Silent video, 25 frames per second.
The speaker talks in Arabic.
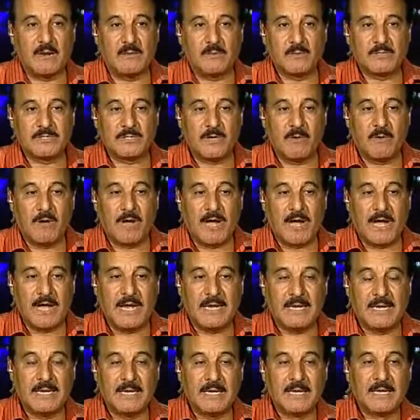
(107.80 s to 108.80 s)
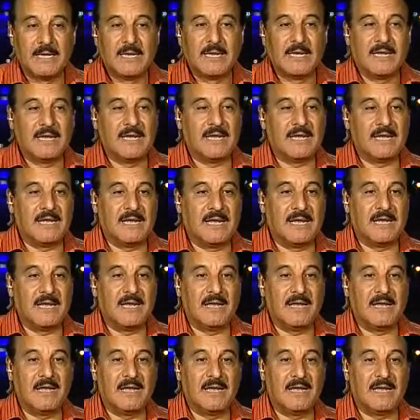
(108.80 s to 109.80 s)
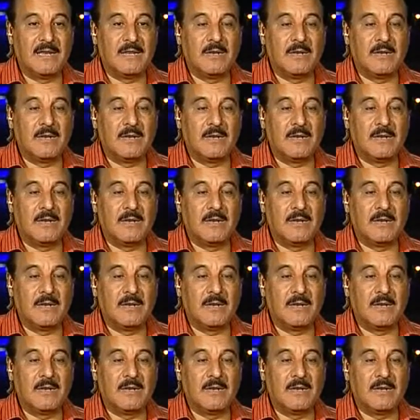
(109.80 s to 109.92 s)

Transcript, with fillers: مستوى عالي آه،